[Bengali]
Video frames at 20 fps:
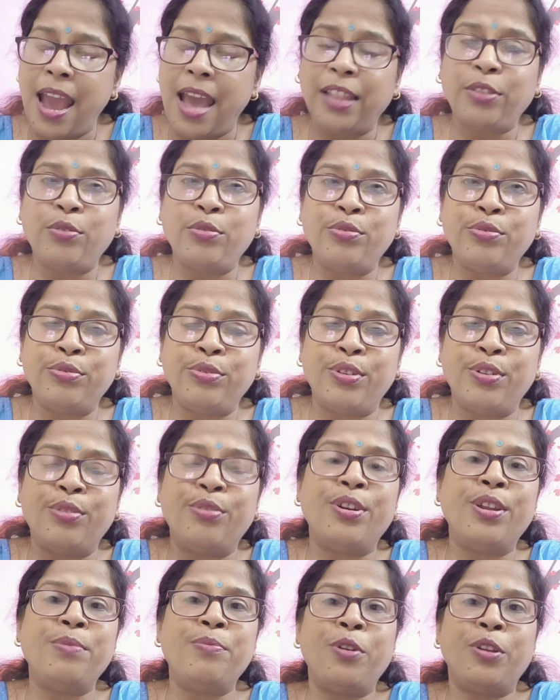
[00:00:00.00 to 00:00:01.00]
এত সুন্দর
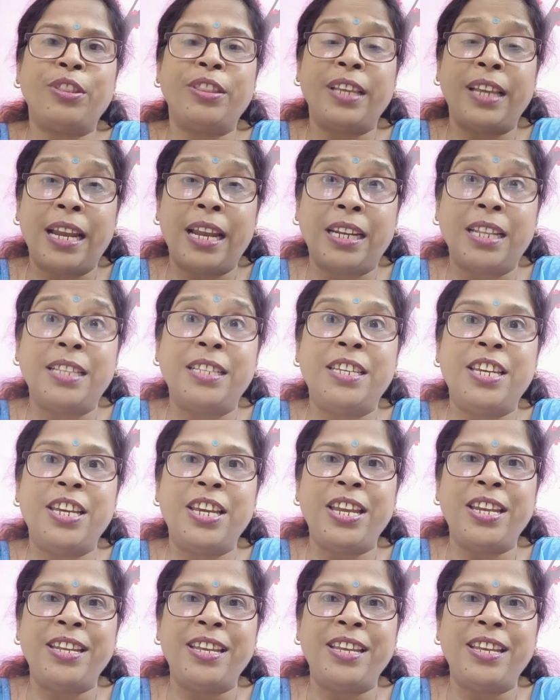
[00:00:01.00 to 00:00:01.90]
গরিব ঘর থেকে একটা ঝি